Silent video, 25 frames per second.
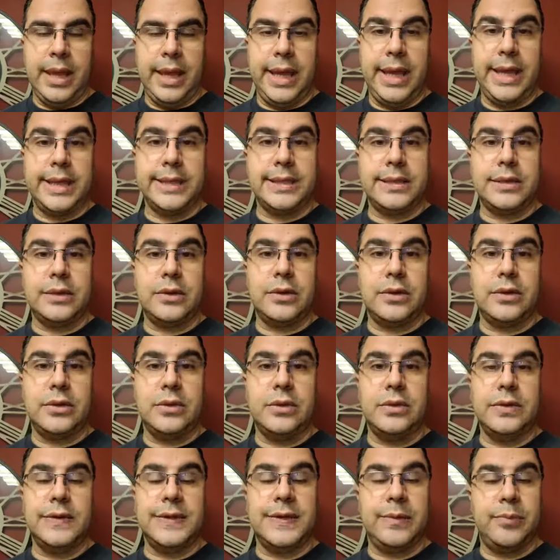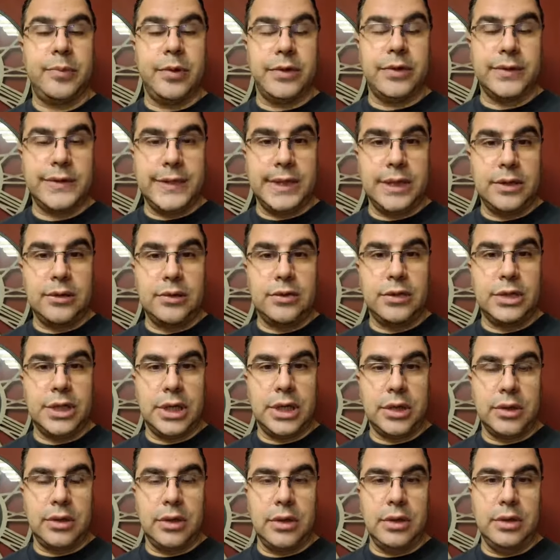Est-ce que ces pensées que
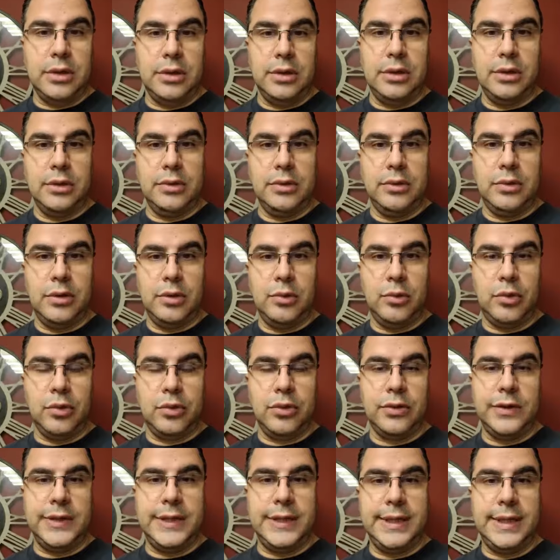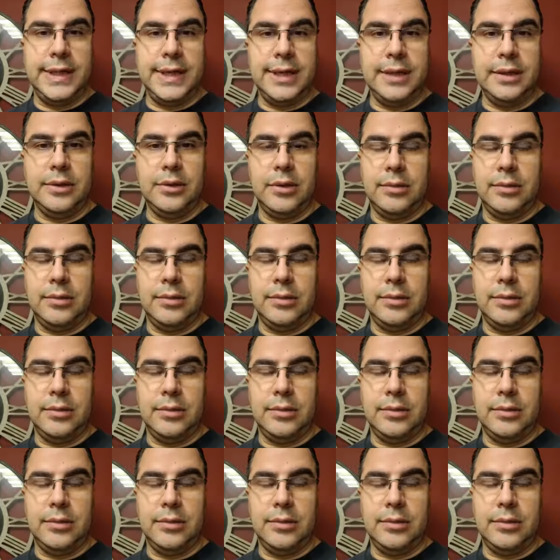j'accueille dans mon quotidien,